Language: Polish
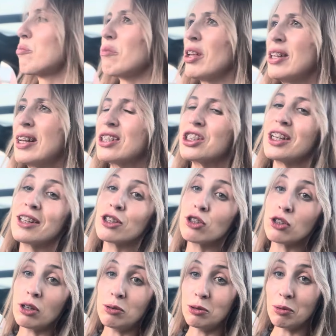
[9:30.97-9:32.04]
Także jadę do
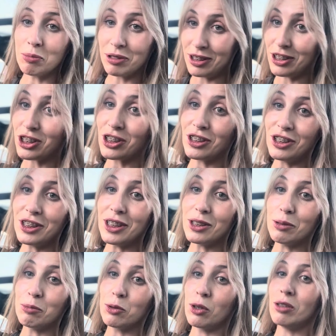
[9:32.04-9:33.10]
domu, mnie jeszcze dzisiaj nie
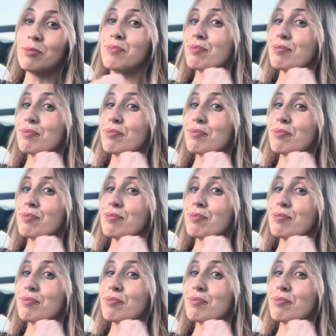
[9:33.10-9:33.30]
było.